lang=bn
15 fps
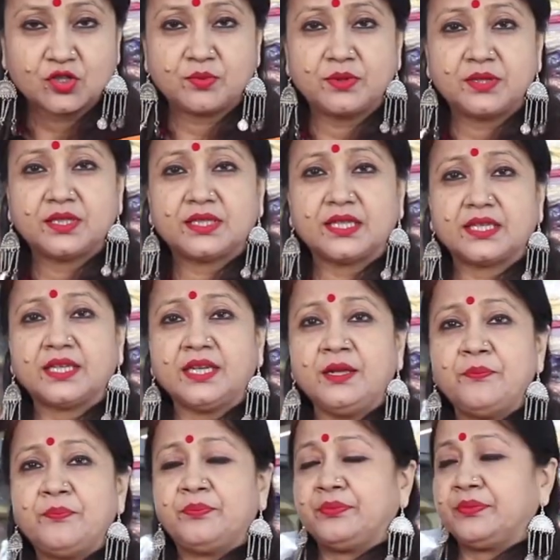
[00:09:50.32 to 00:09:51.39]
অসুবিধা থাকে
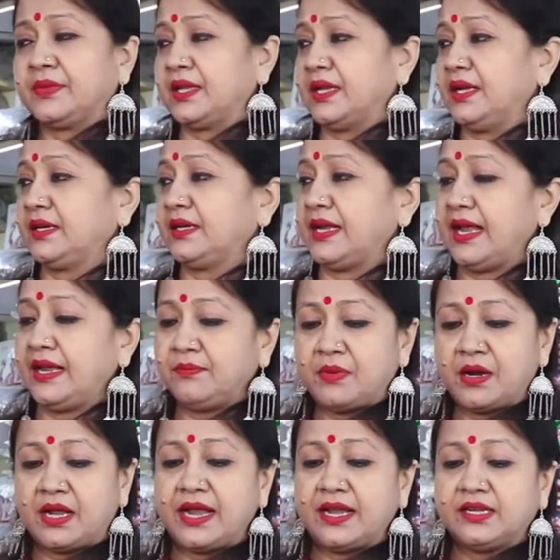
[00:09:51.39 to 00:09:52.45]
এই
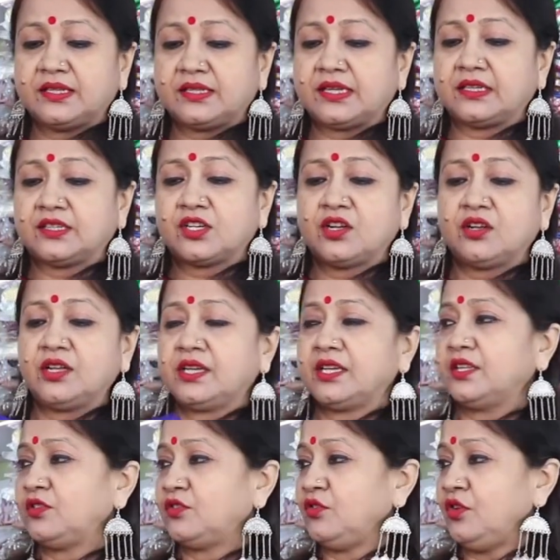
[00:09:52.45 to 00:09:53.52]
এইটার সঙ্গে
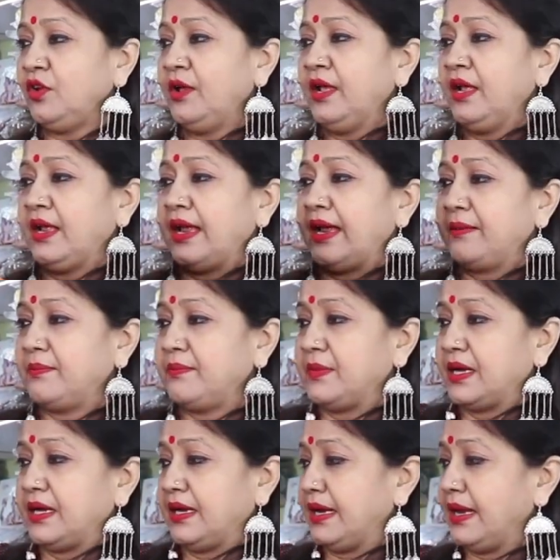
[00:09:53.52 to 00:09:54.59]
কিন্তু
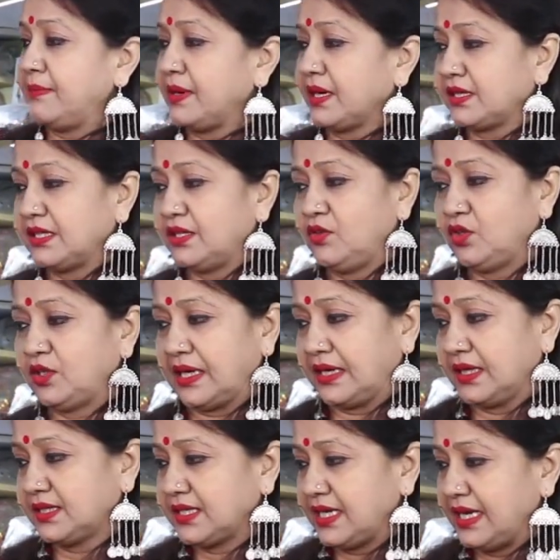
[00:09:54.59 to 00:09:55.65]
এবার যেগুলো
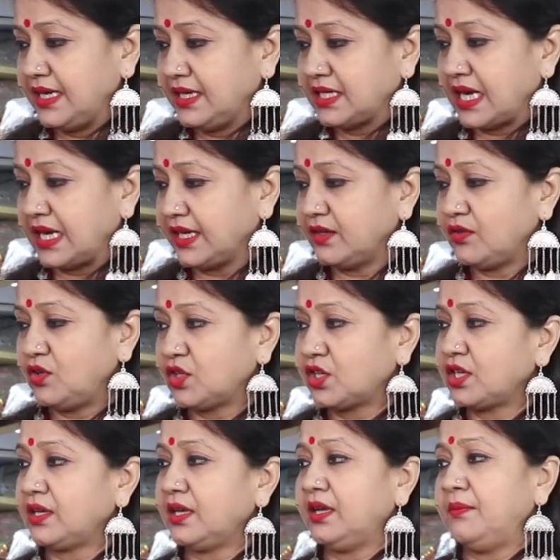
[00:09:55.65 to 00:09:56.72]
দেখাচ্ছি এই শাড়িগুলোর
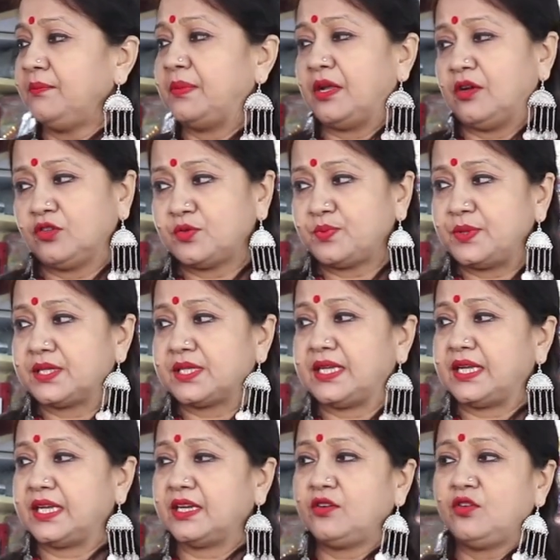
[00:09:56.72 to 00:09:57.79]
সঙ্গে ব্লাউজ পিস
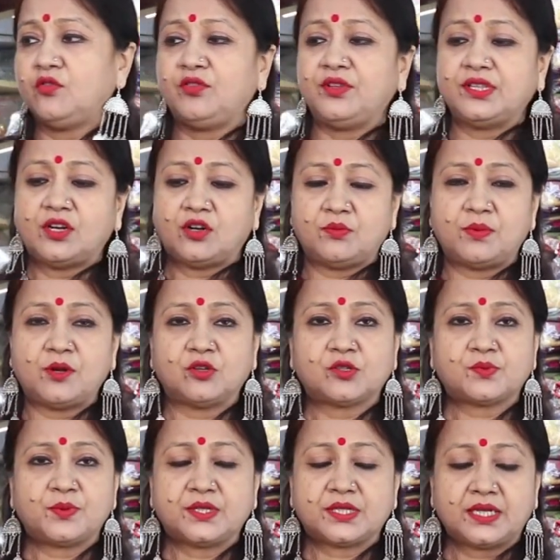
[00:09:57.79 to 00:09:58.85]
নেই এগুলো উইদাউট ব্লাউজ
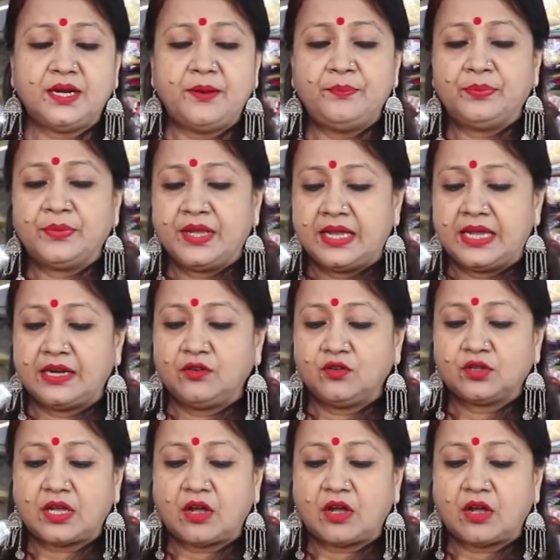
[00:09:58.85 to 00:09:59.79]
পিসের এগুলো